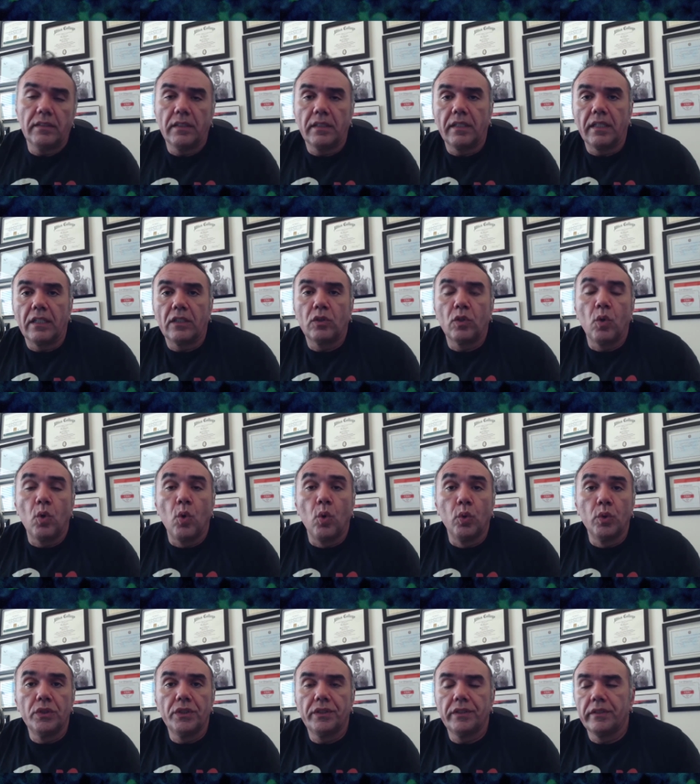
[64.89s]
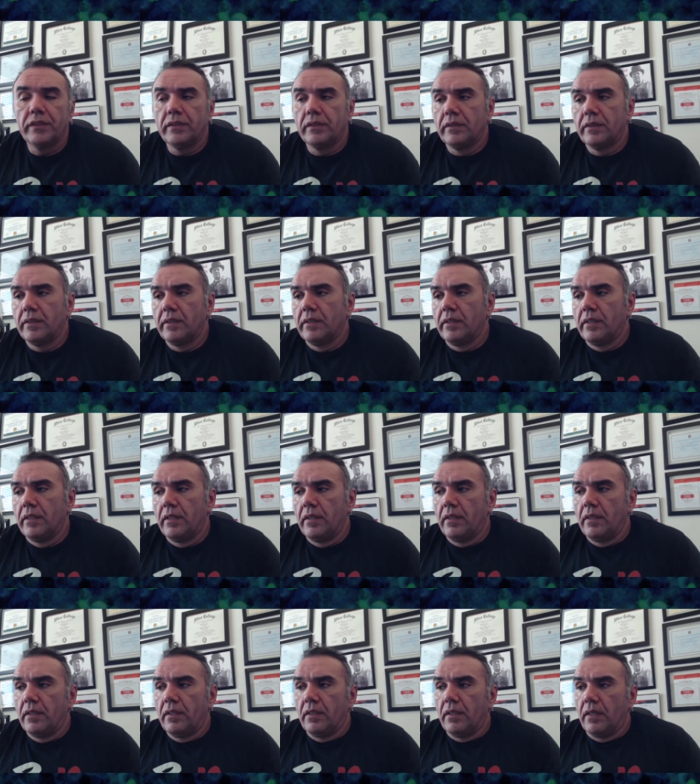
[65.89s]
Decretou hoje
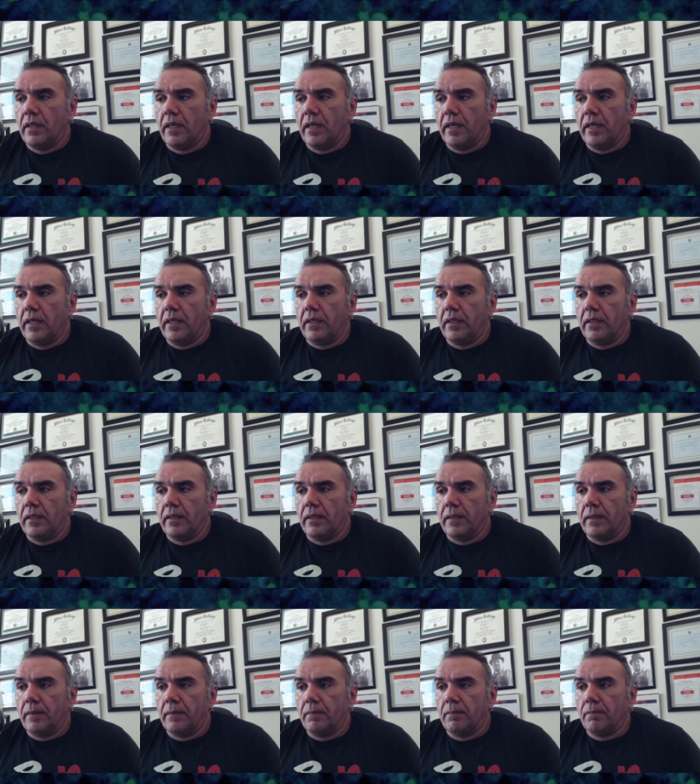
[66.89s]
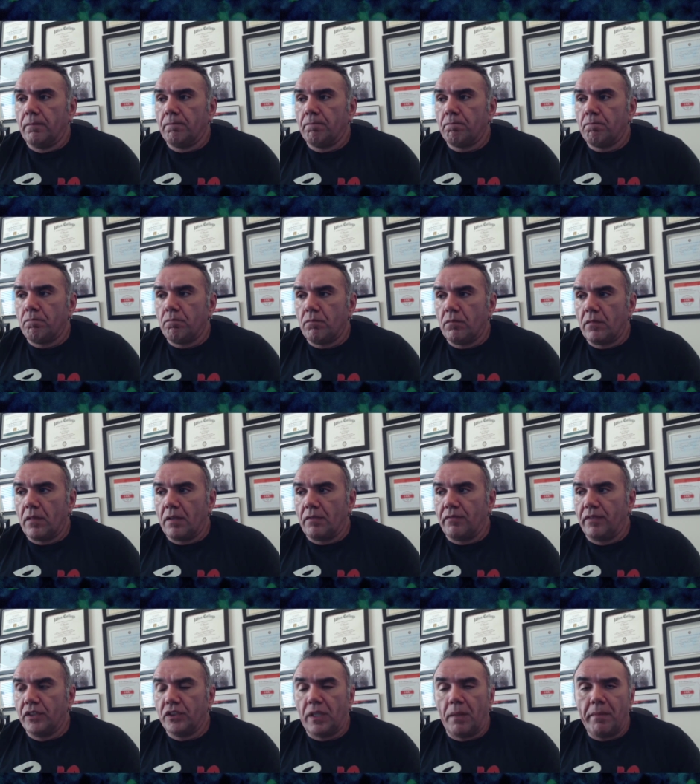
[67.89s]
é,
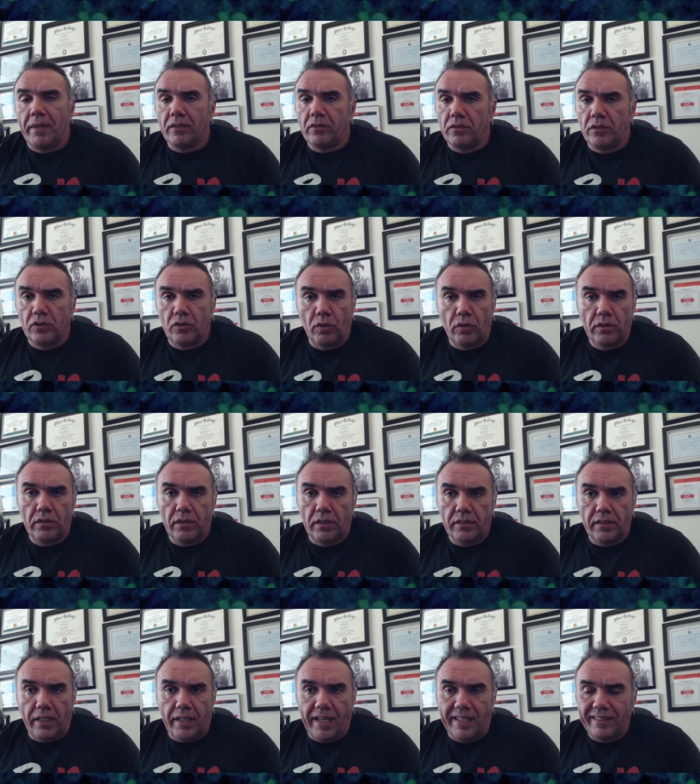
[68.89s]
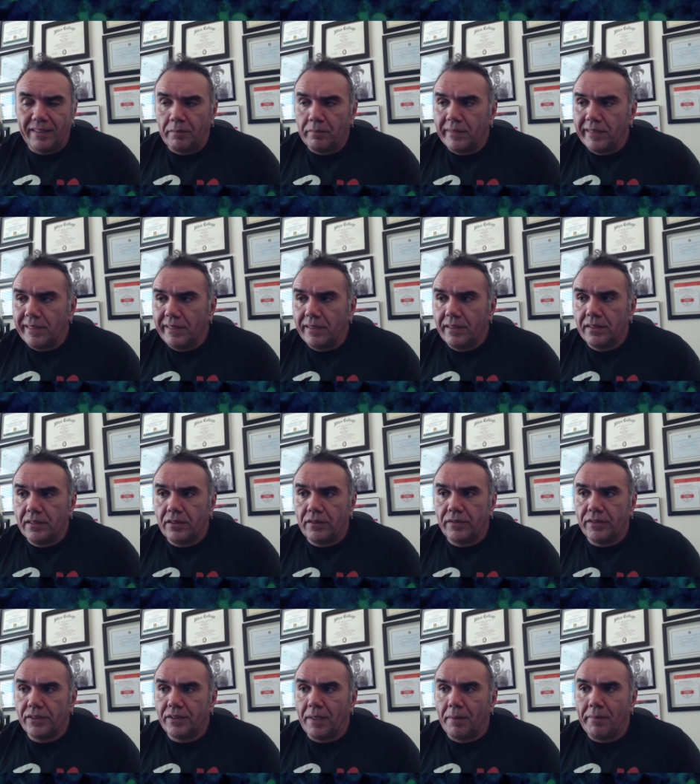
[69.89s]
fechamento de todas as academias,
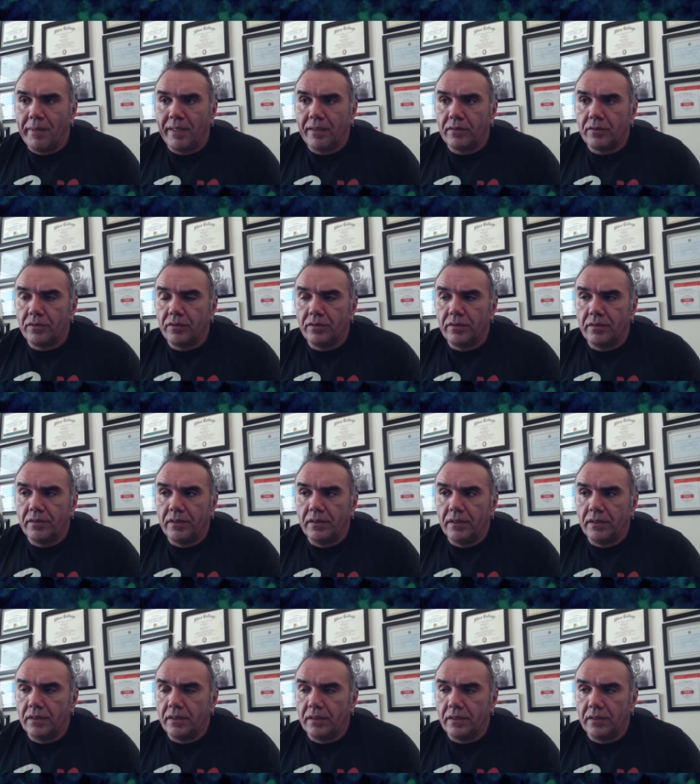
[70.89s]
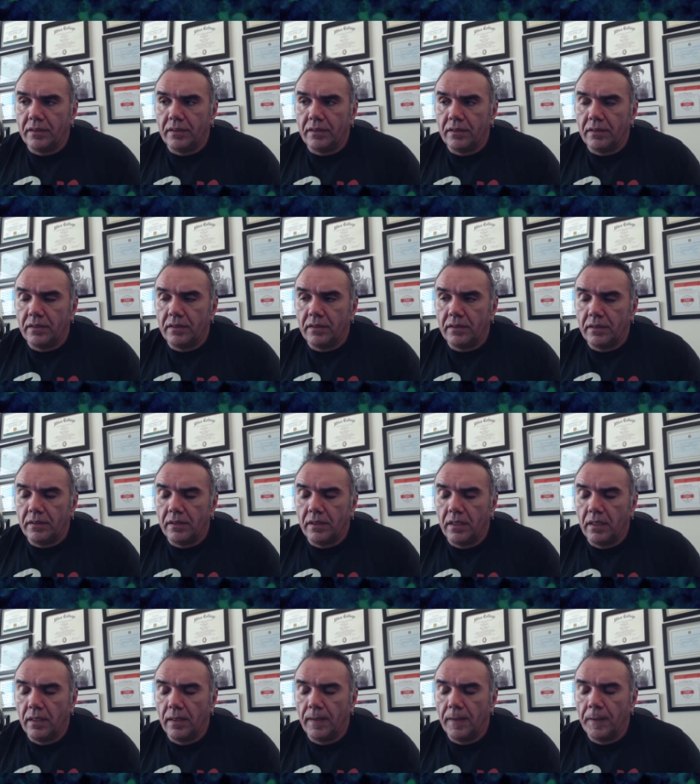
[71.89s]
fechamentos de
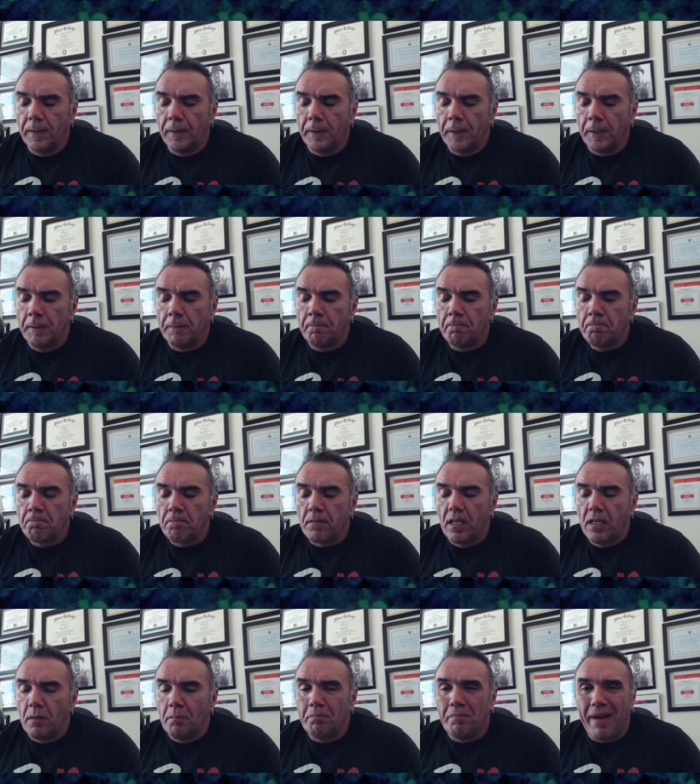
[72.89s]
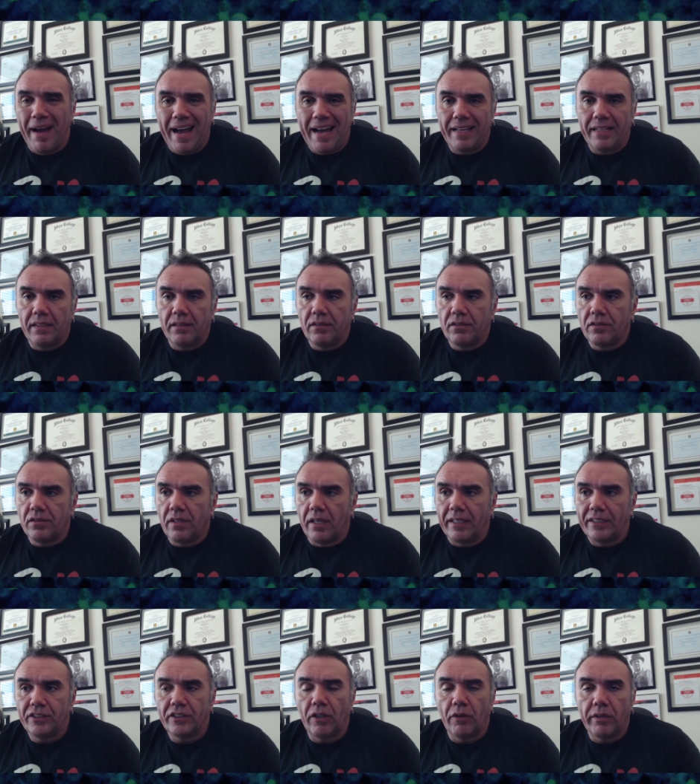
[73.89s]
uh, bares,
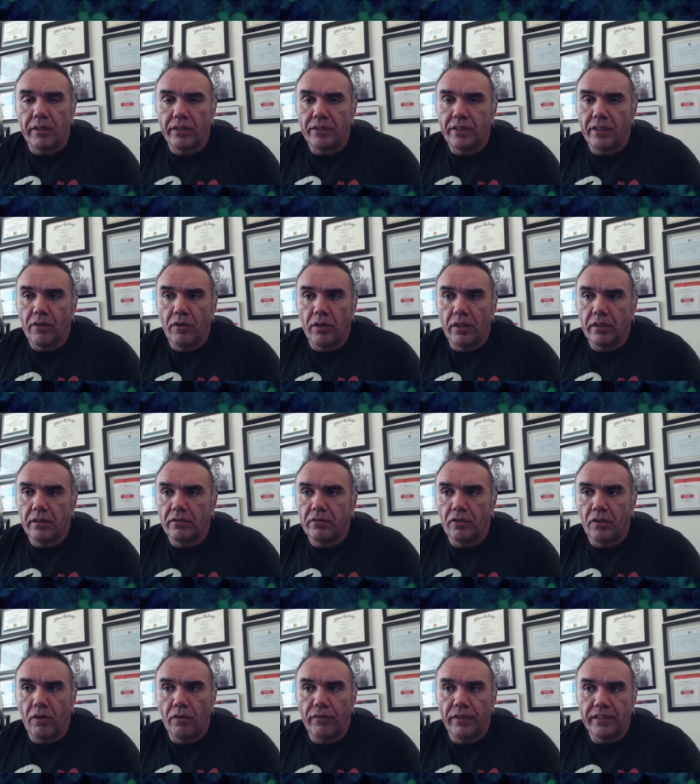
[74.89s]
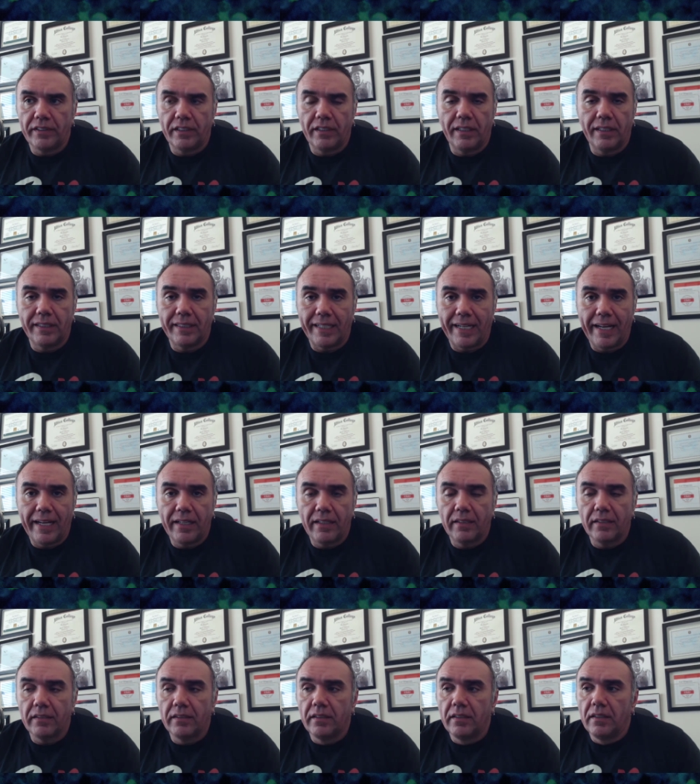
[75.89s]
restaurante agora só fazendo
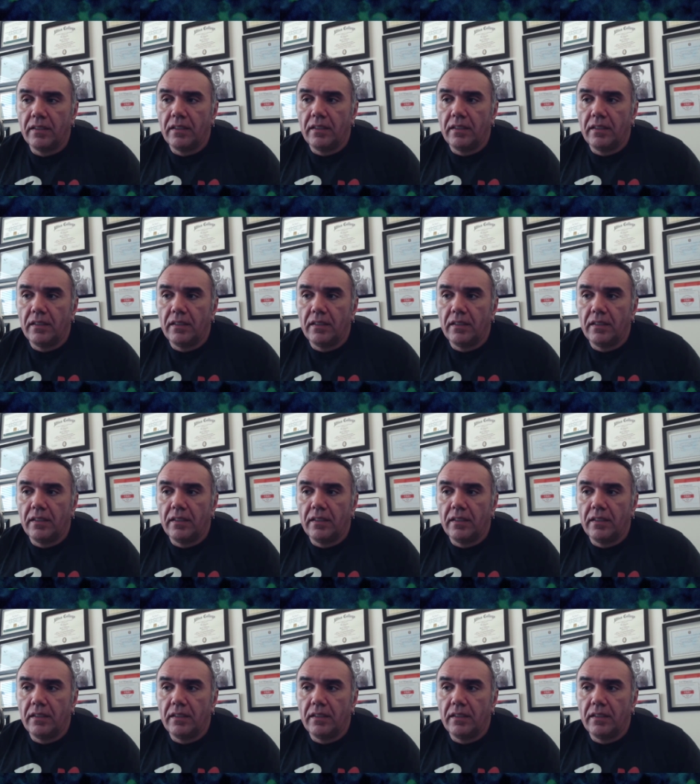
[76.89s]
entrega.